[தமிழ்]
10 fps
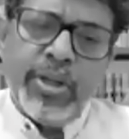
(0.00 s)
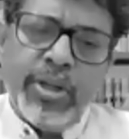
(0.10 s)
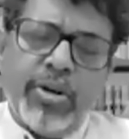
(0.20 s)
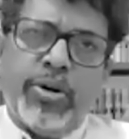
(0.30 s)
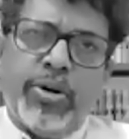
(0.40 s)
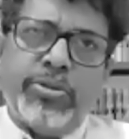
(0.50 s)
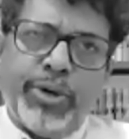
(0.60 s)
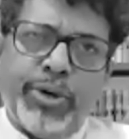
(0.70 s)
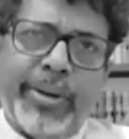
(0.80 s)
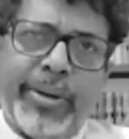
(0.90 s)
திருவண்ணாமலை
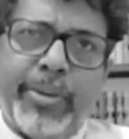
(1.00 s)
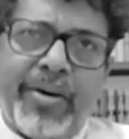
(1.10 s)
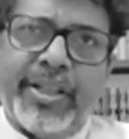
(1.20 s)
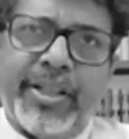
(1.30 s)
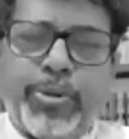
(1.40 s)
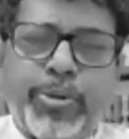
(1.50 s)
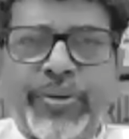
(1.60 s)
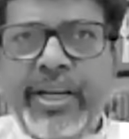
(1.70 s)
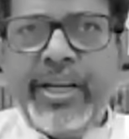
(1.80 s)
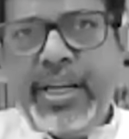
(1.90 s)
மாவட்டத்தை பொறுத்தவரையிலே
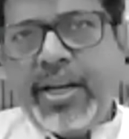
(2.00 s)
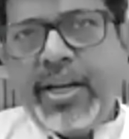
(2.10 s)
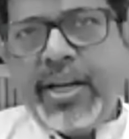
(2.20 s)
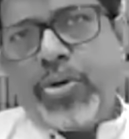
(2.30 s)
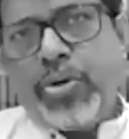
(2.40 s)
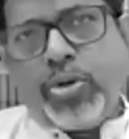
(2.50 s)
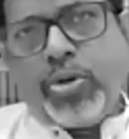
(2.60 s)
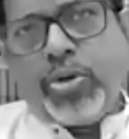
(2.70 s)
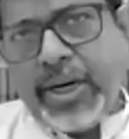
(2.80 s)
நாங்கள் ஒரு மாற்று